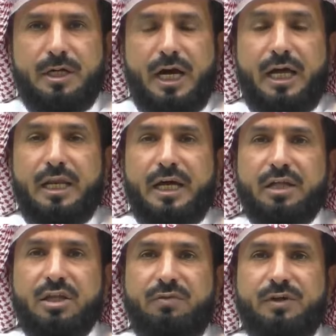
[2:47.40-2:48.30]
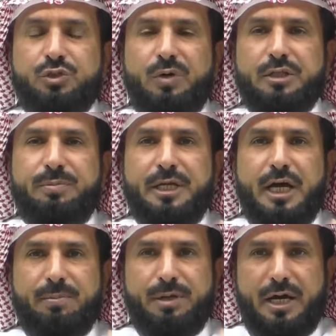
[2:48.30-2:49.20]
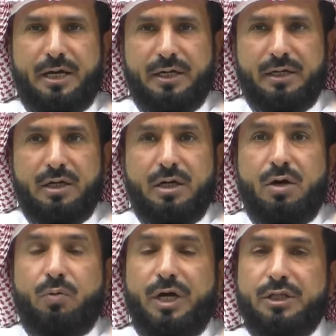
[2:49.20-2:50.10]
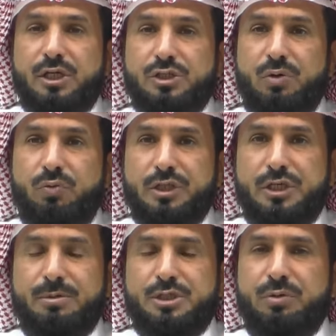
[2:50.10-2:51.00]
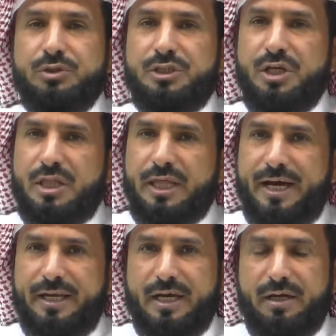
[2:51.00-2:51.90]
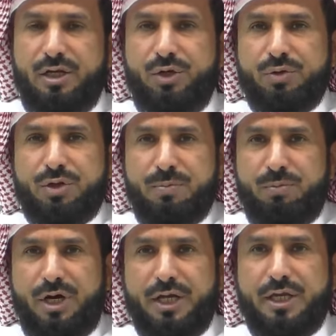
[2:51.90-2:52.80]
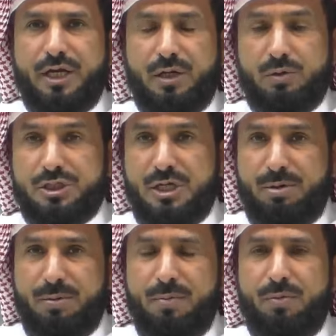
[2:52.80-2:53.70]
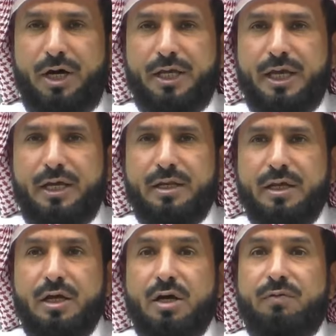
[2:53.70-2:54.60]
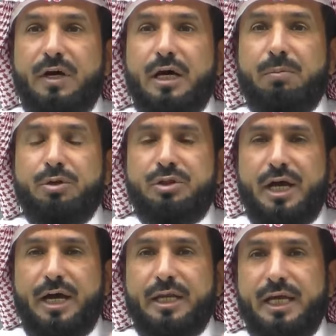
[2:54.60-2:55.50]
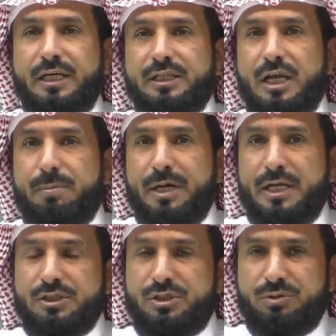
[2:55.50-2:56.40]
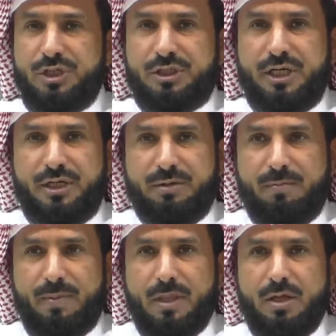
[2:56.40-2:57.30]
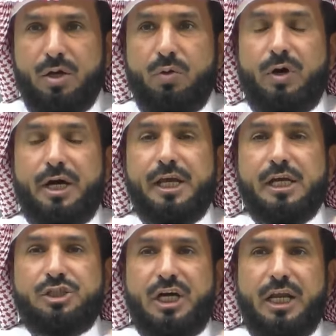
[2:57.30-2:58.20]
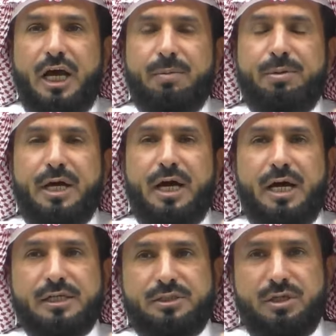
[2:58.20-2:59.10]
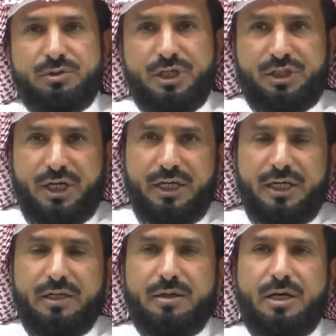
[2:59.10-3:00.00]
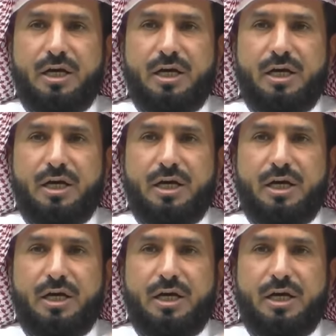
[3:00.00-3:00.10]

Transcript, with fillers: ألا يضع فجوات بين أبنائه وإن تزوج بزوجة ثانية لعذر معين أو لسبب معين فلا بد أن يعدل بين الزوجتين وأن يجعل أبناء الزوجتين